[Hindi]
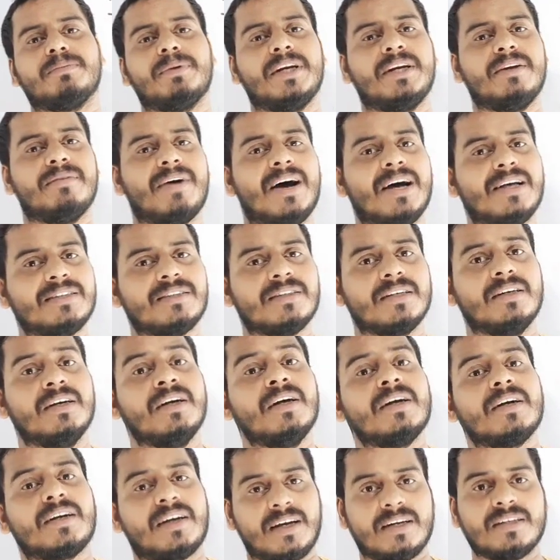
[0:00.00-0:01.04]
में निवास
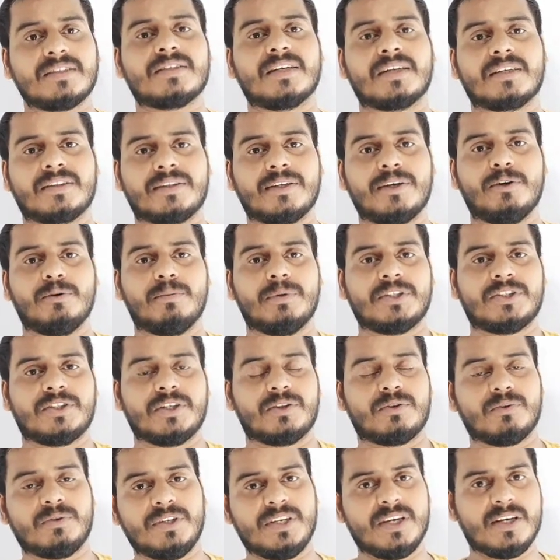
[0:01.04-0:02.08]
कर सकते हो बच्चे
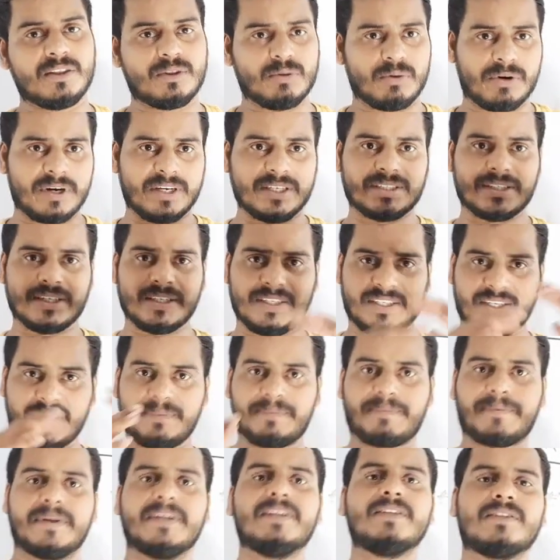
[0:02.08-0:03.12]
तो ये थोड़े से
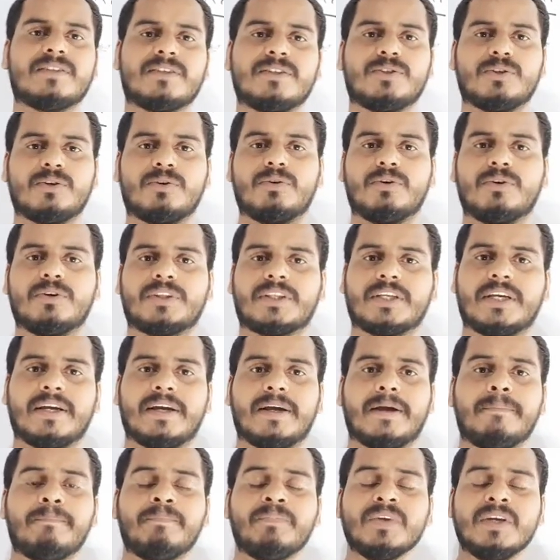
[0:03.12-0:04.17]
डिफरेंस जो होते
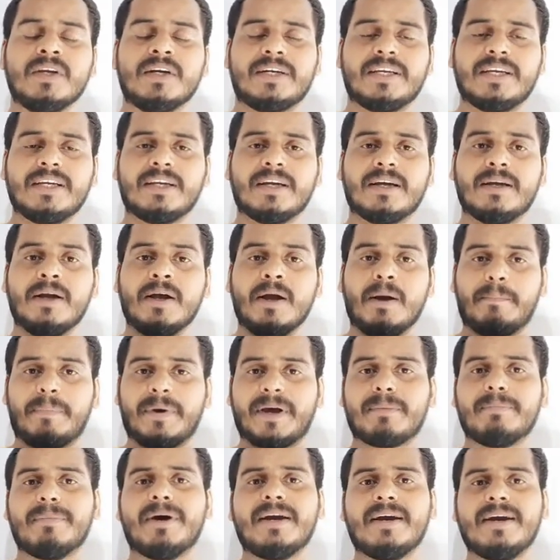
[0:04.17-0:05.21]
हैं ठीक है
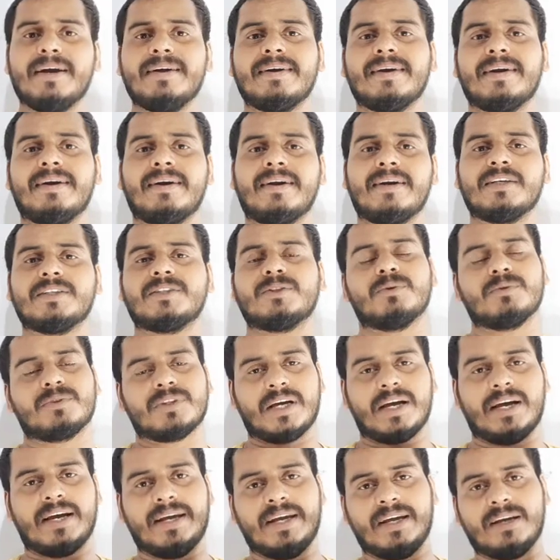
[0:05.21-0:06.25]
परमानेंट एड्रेस
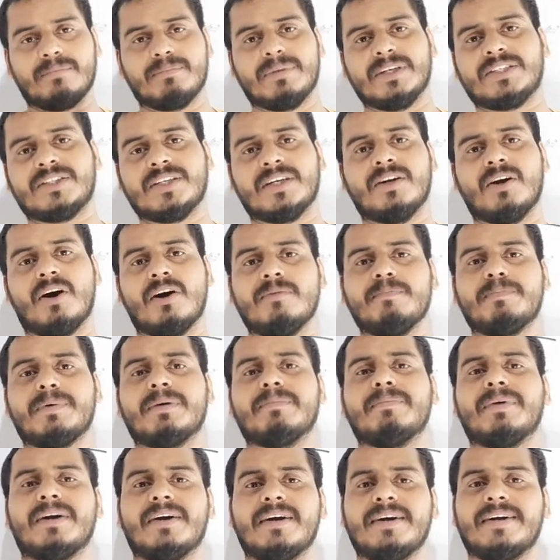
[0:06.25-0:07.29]
होता है एक बच्चे नॉन
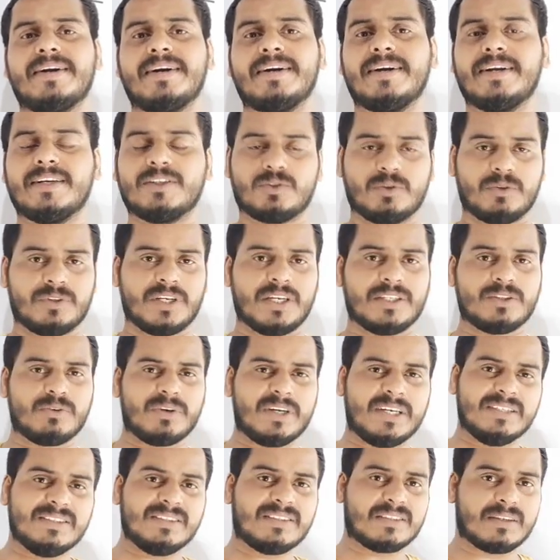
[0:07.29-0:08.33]
परमानेंट एड्रेस होता है तो
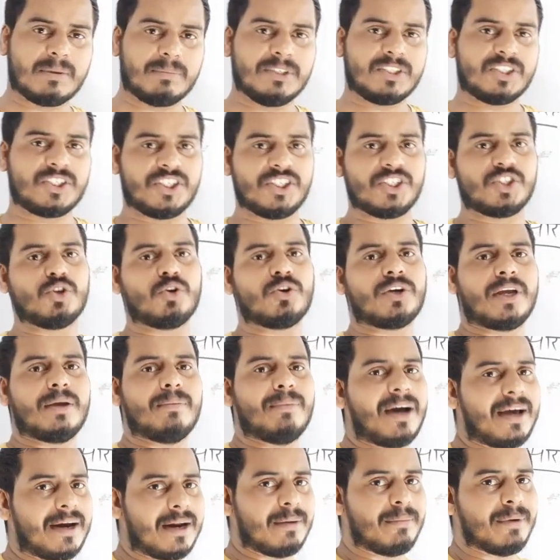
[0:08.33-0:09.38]
इन सब चीज़ों के
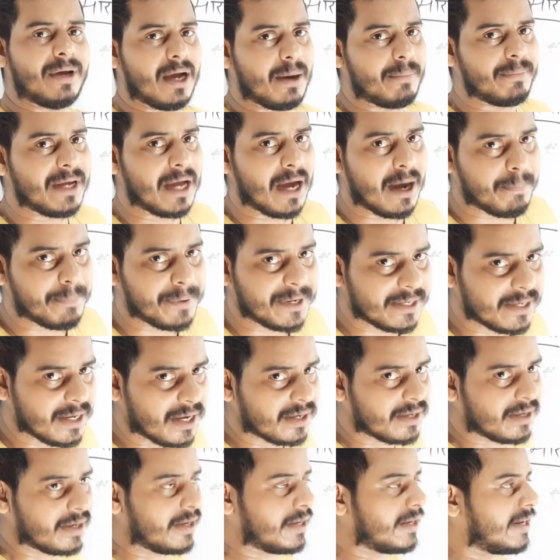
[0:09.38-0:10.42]
बारे में हम यहां पर क्या
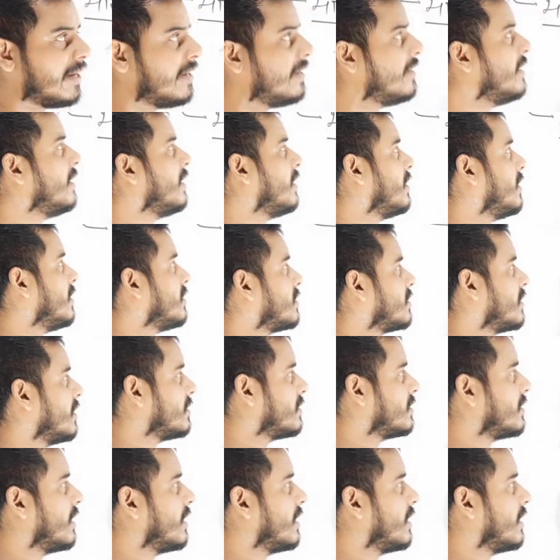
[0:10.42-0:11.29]
करेंगे डिस्कस